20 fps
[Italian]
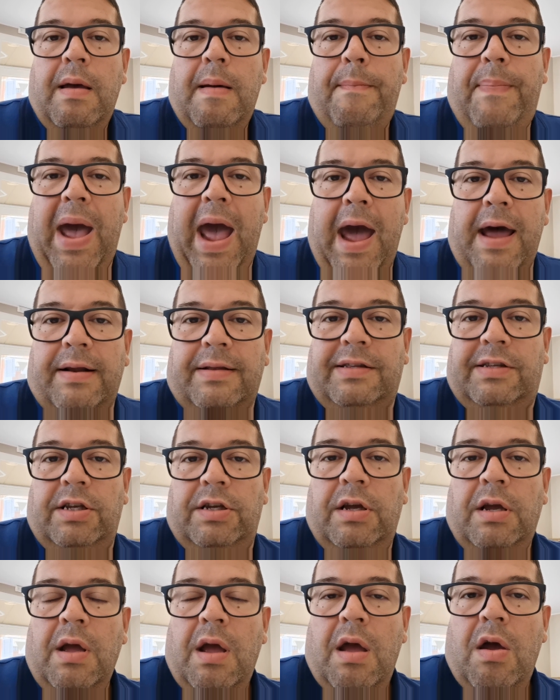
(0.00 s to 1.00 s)

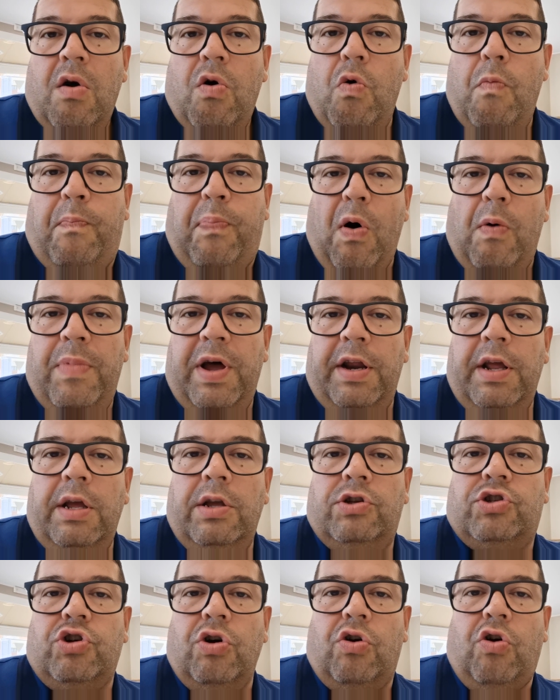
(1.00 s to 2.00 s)
perdi un
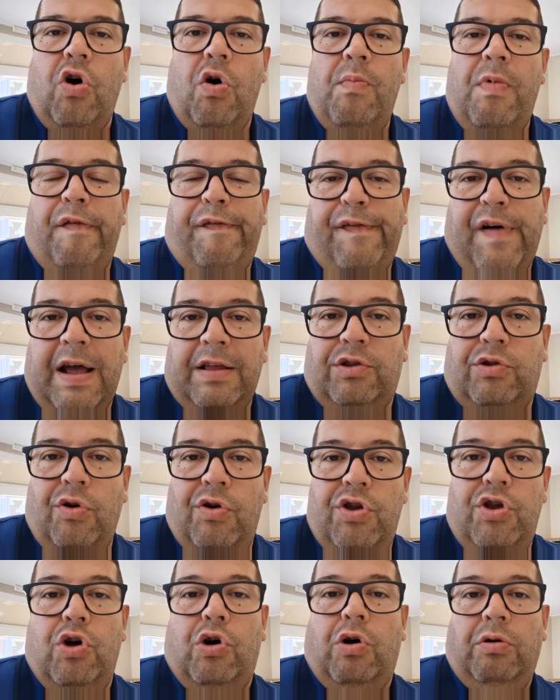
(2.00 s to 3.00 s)
pomeriggio, come ho fatto
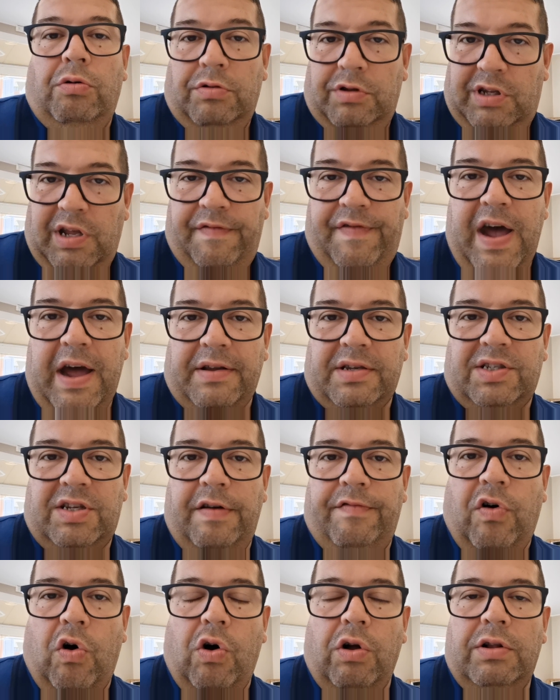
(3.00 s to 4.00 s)
io diverse
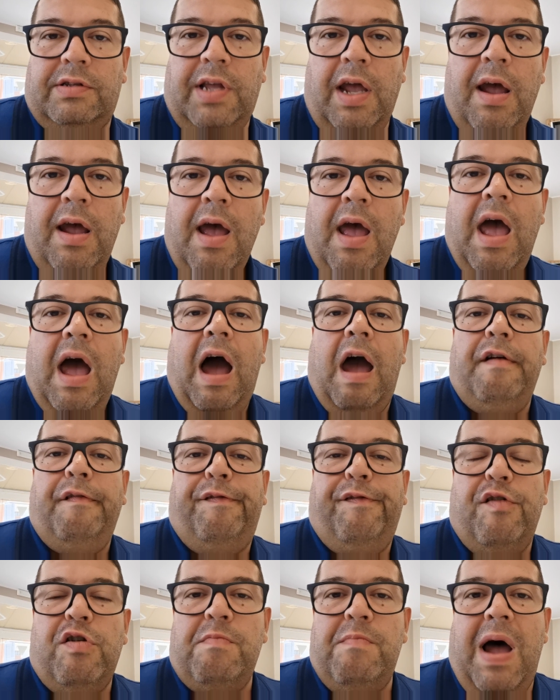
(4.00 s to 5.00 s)
volte, a
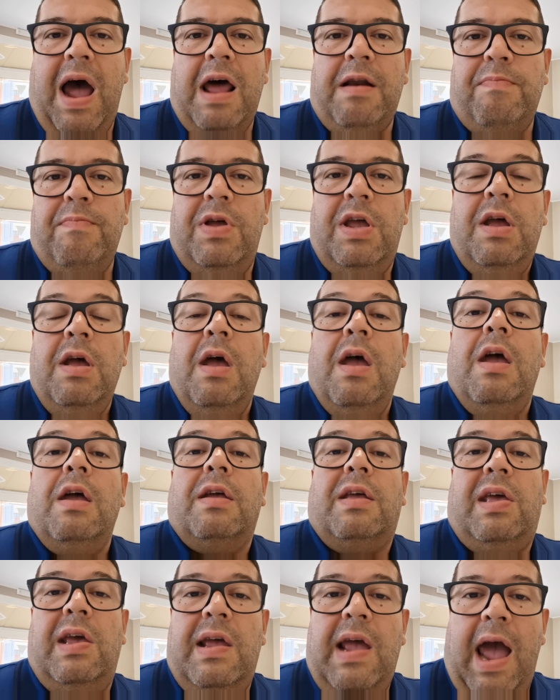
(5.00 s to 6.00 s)
informarmi
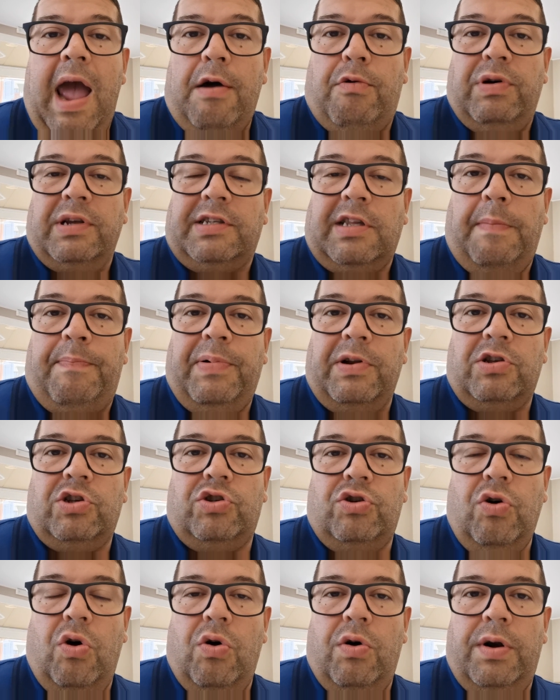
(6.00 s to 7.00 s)
chi è questa
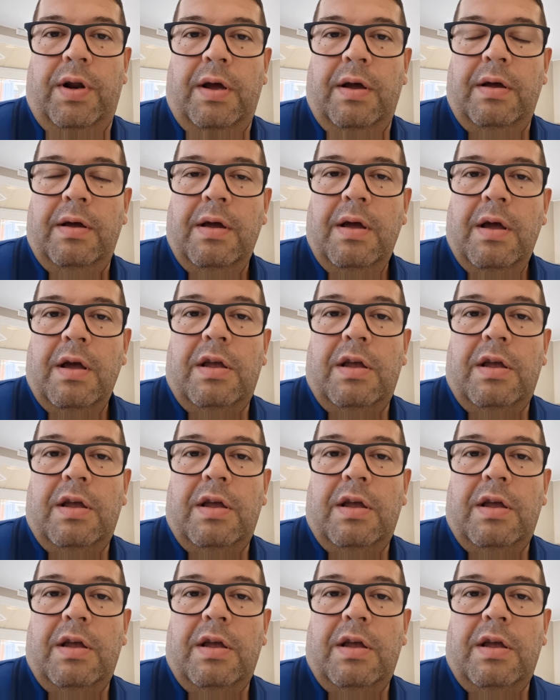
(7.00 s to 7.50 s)
persona,